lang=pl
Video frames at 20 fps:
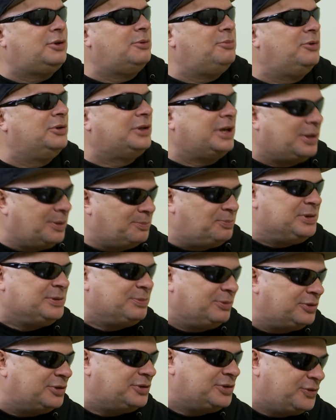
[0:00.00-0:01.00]
to było takie
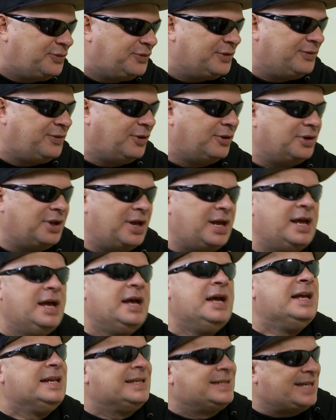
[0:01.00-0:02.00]
pismo dosyć frywolne,
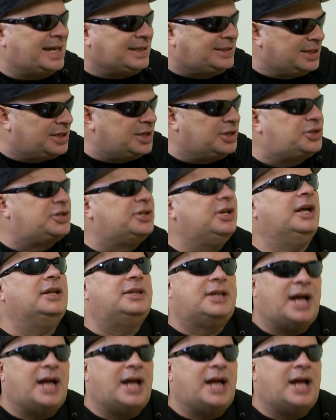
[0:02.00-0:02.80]
satyryczne. satyryczne.